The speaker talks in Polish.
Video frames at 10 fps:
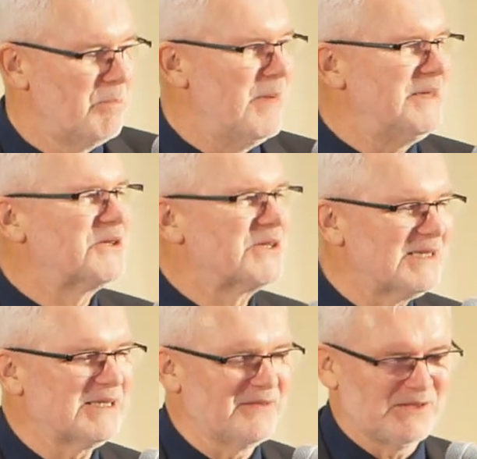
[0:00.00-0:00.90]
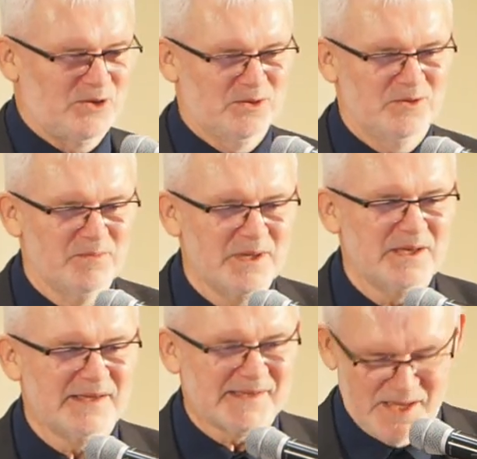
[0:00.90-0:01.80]
Mędrcy ze wschodu
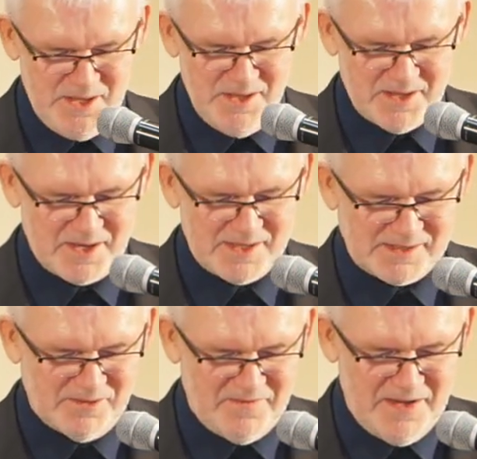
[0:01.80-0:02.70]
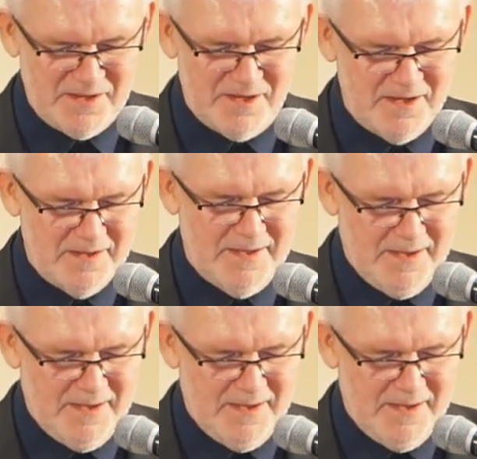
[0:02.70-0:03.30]
byli zainteresowani.